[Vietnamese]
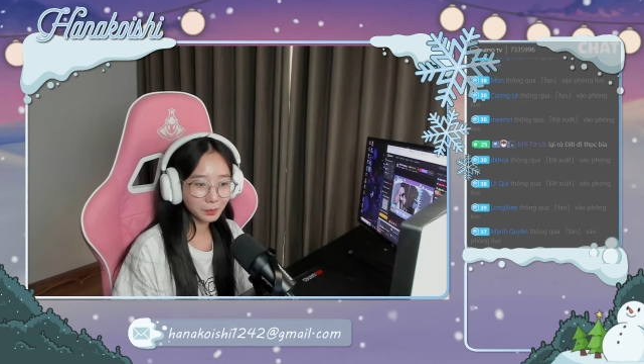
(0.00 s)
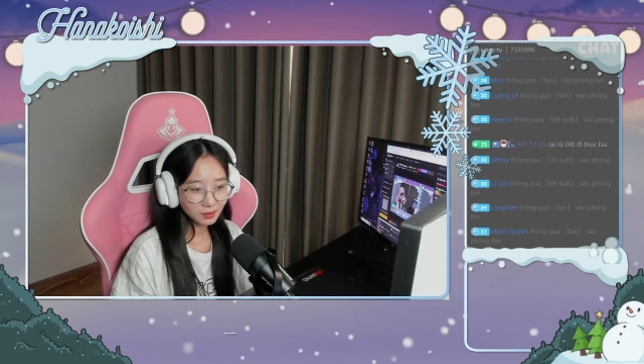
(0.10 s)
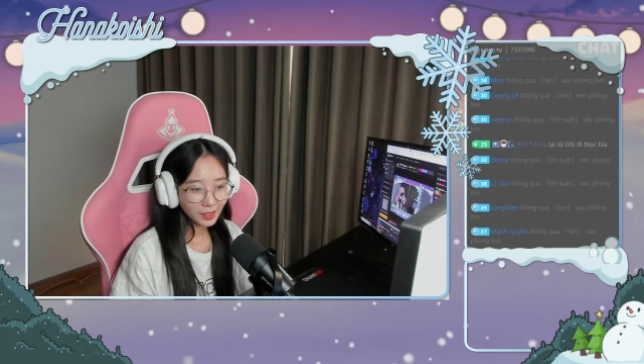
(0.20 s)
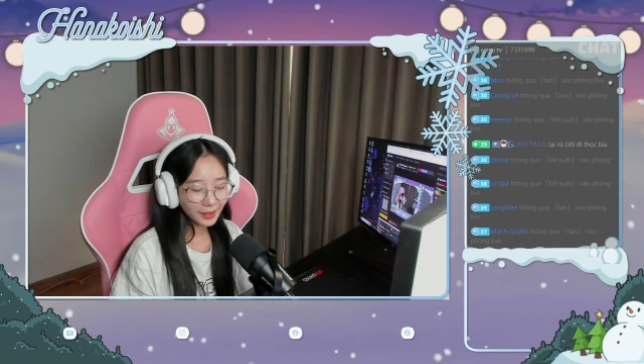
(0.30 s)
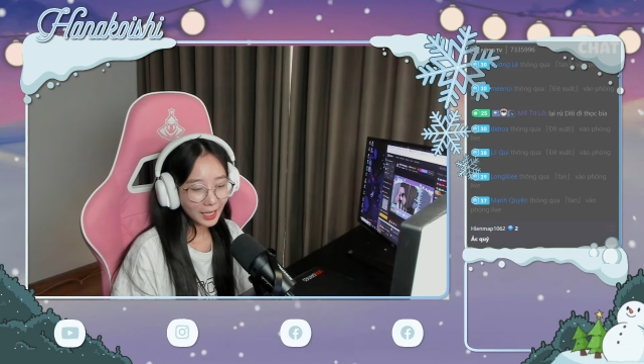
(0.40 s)

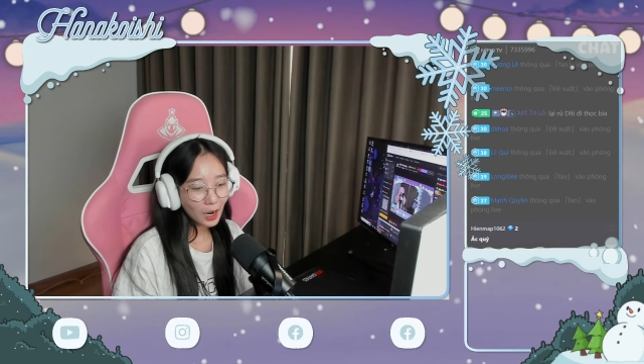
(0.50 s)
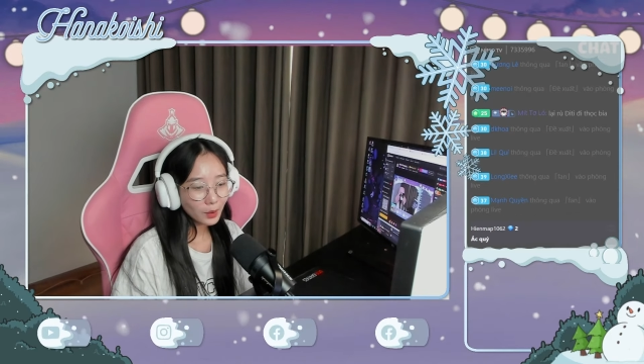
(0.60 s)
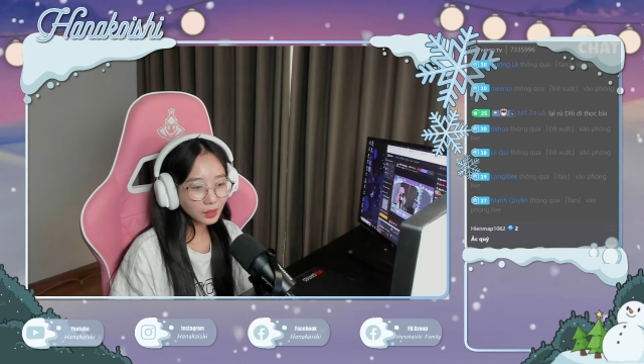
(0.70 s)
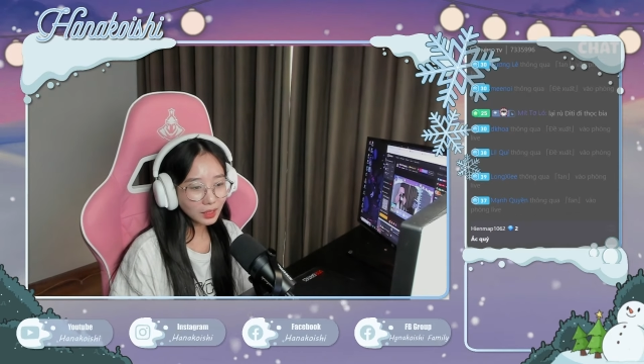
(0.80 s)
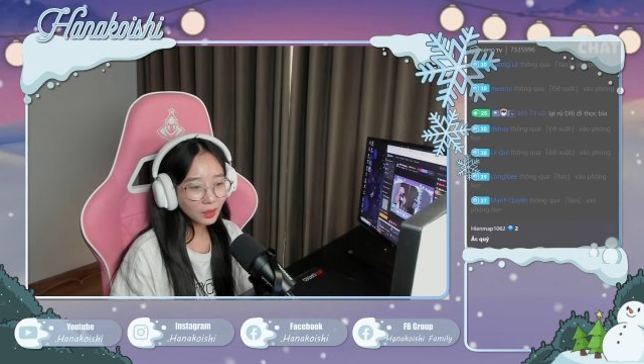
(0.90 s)
nhìn vậy thôi
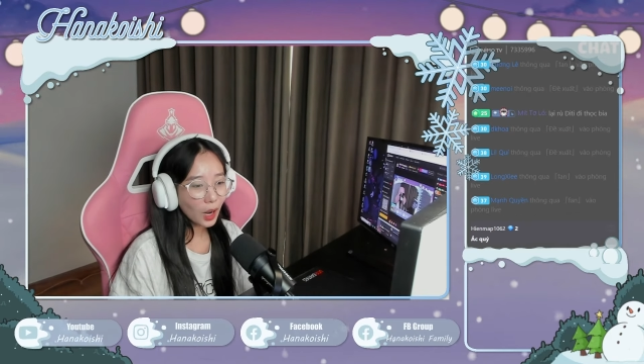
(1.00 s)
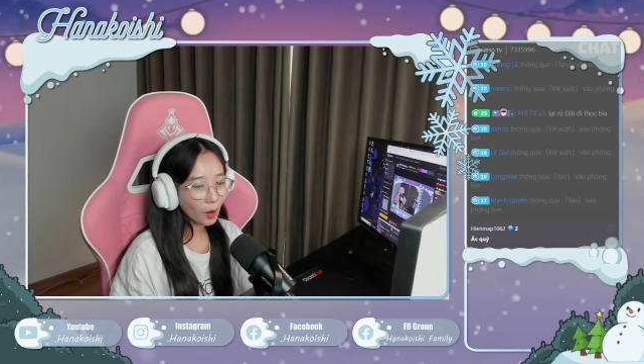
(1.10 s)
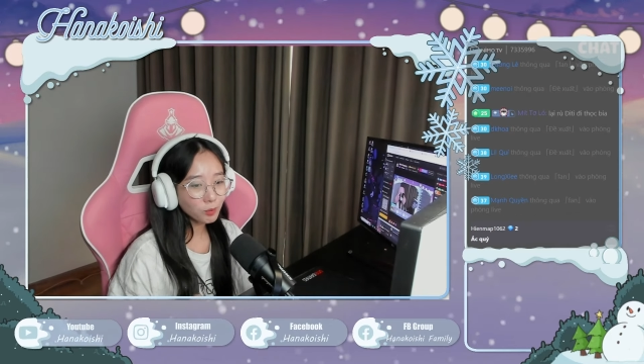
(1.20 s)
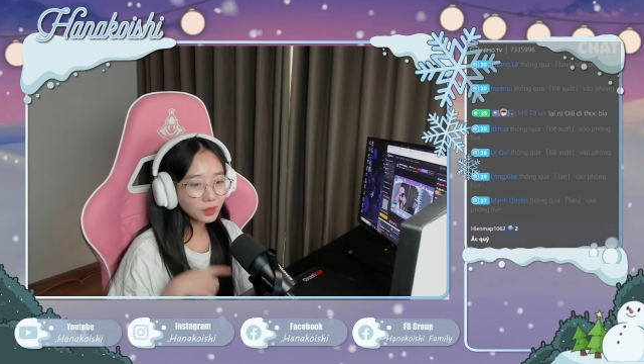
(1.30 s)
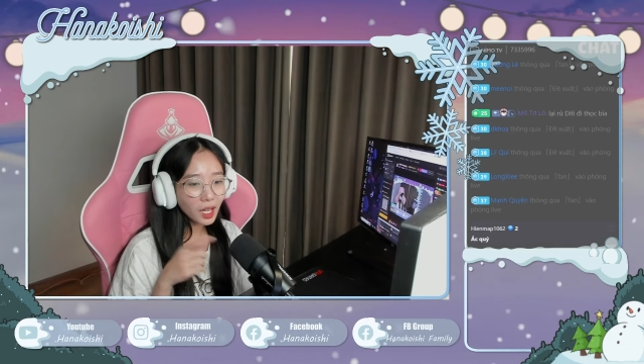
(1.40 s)
chứ nó
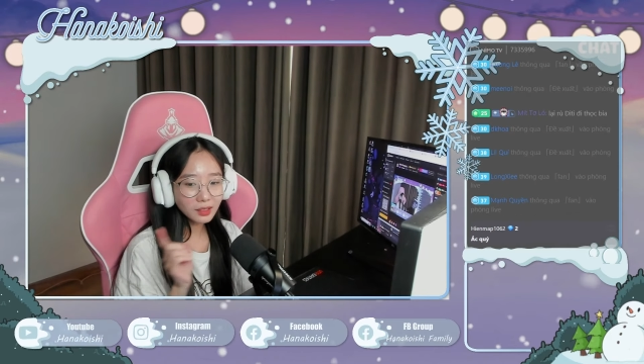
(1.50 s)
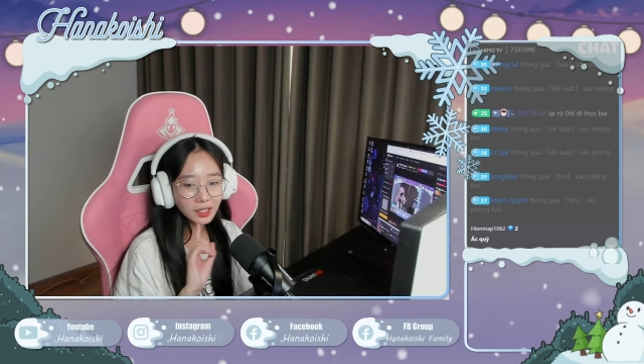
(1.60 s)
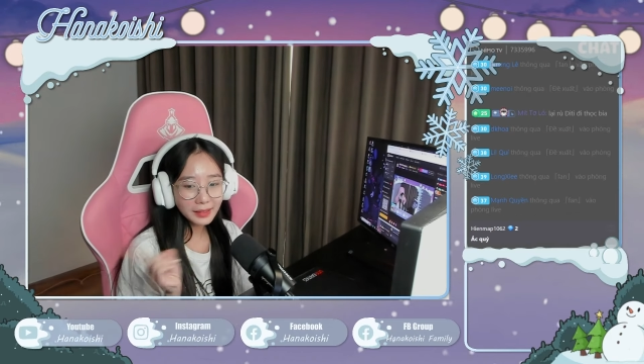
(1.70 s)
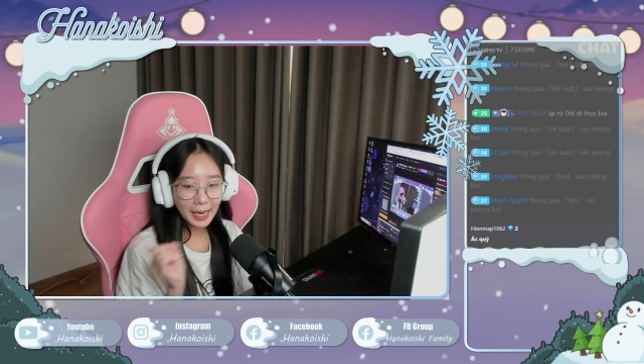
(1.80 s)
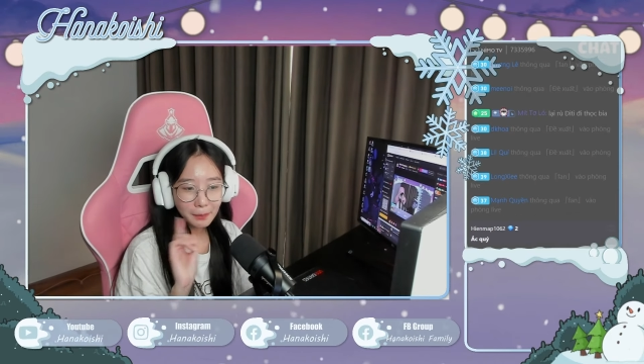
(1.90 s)
không tên
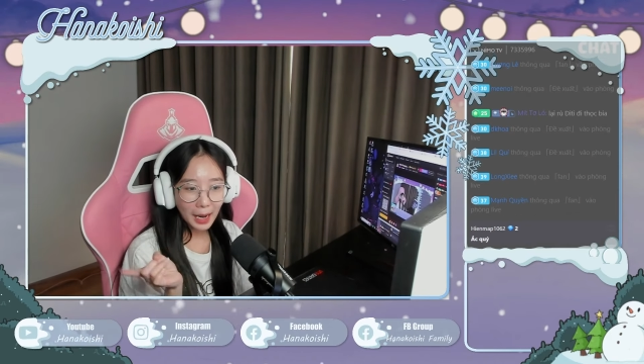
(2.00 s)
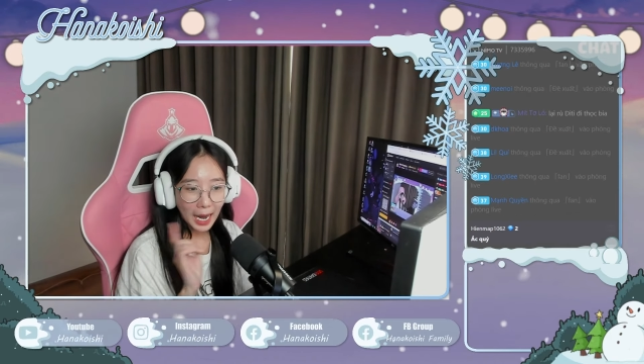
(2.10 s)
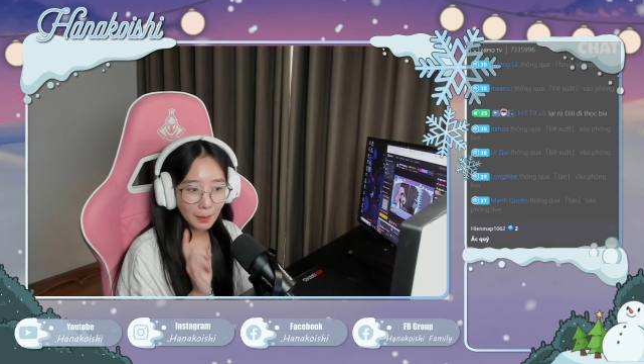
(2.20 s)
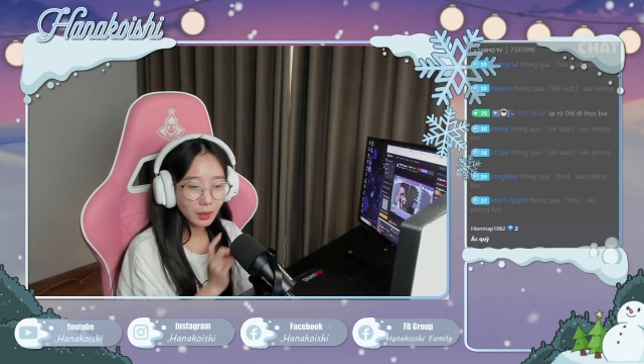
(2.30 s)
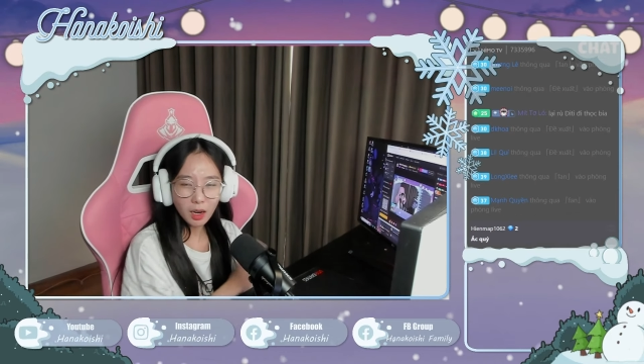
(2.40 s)
tin đàn
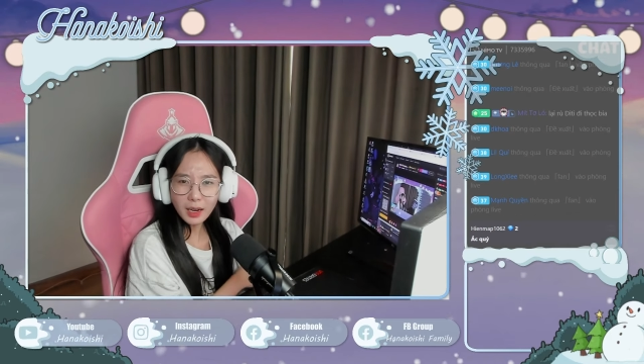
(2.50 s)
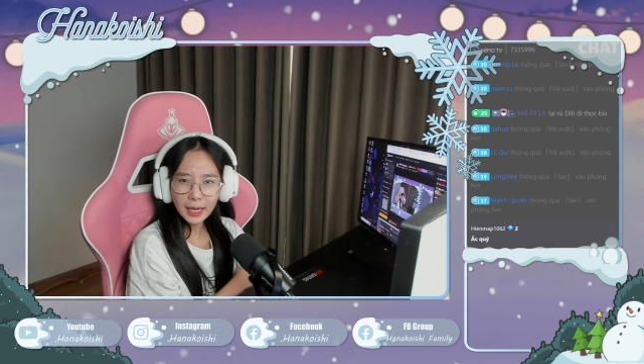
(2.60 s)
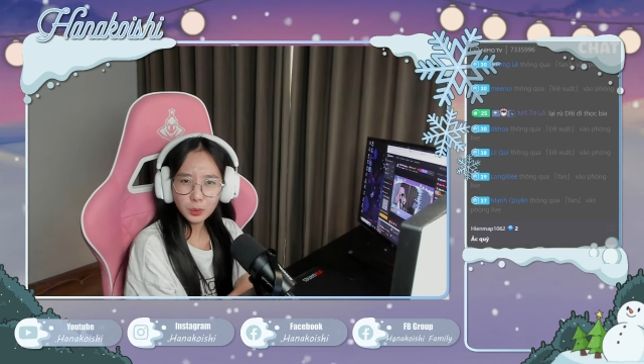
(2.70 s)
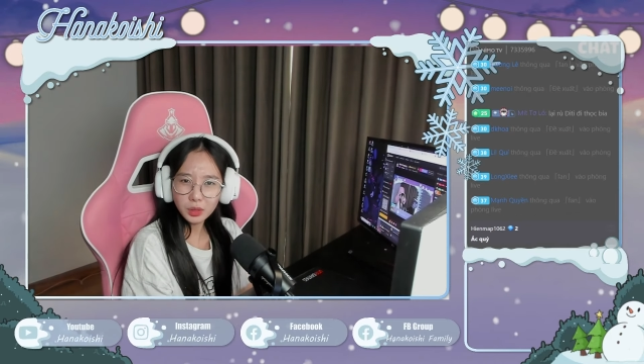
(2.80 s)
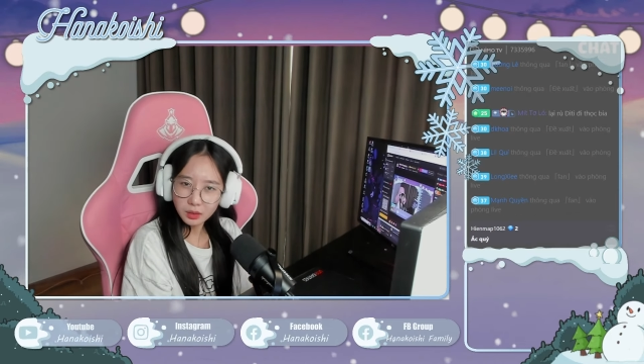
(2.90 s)
bà, mà rõ ràng
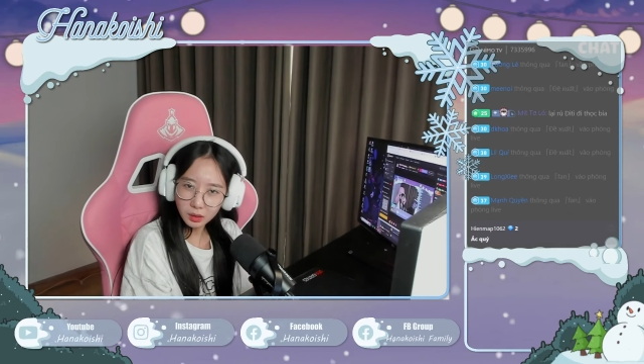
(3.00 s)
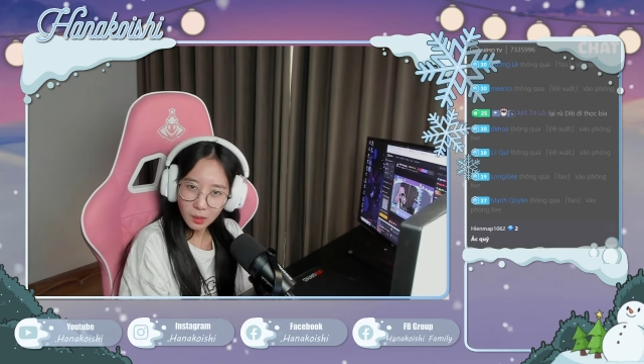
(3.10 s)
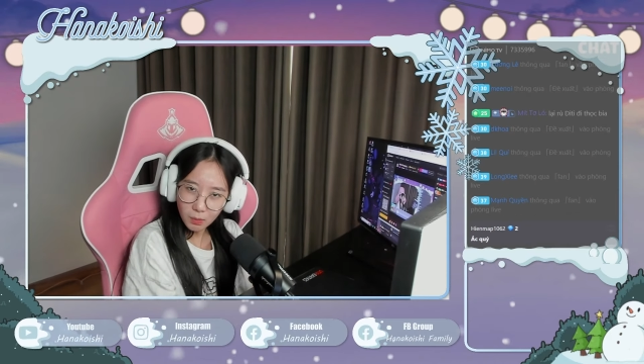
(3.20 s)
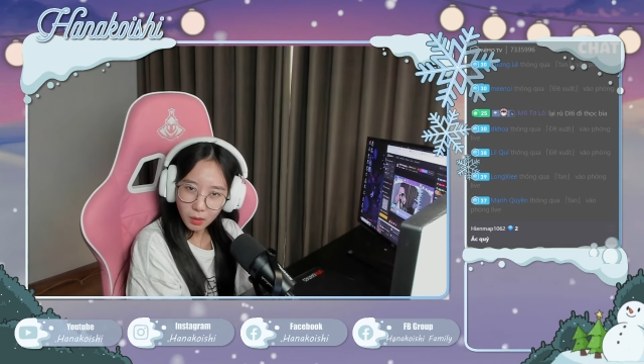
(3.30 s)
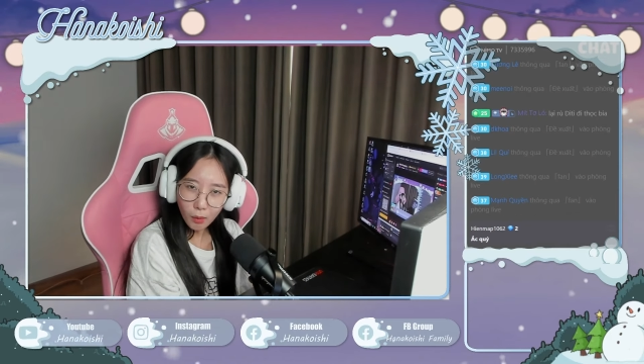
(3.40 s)
tôi chơi dịch
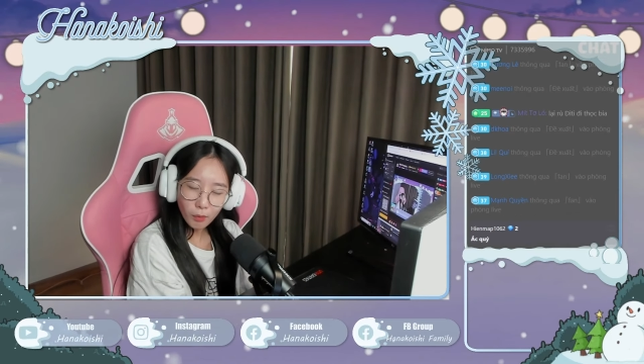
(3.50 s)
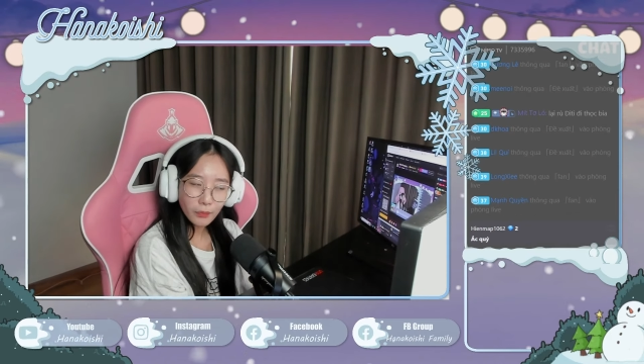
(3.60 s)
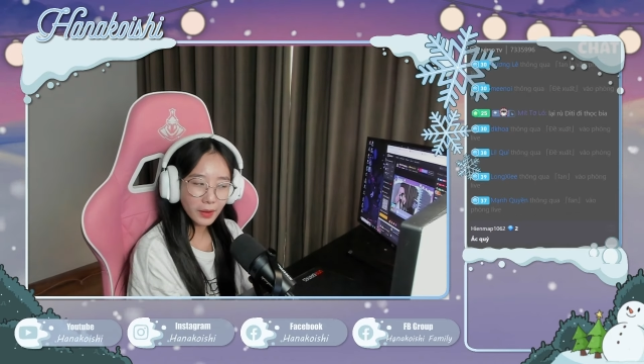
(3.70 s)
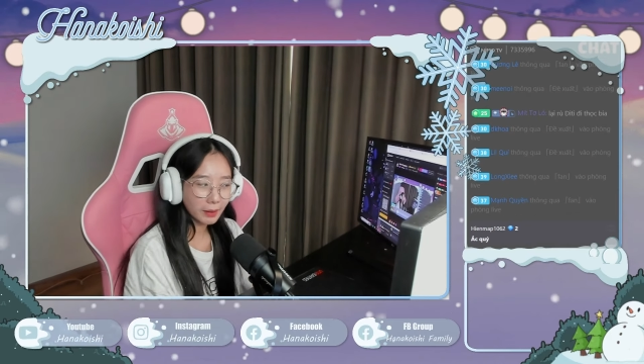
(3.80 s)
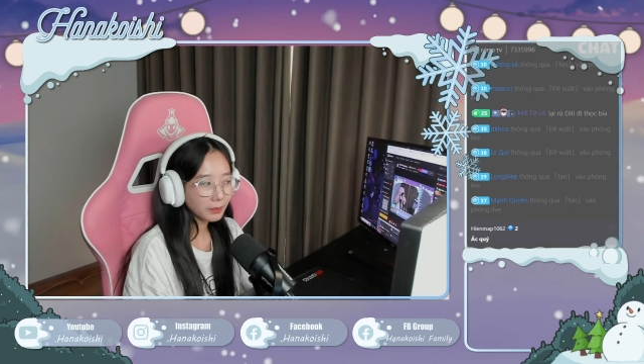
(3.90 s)
đúng luôn
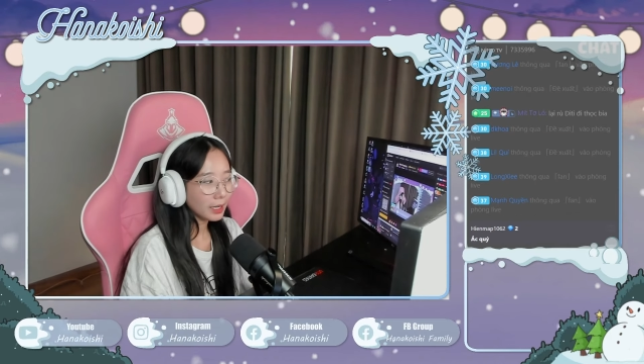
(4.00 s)
nha.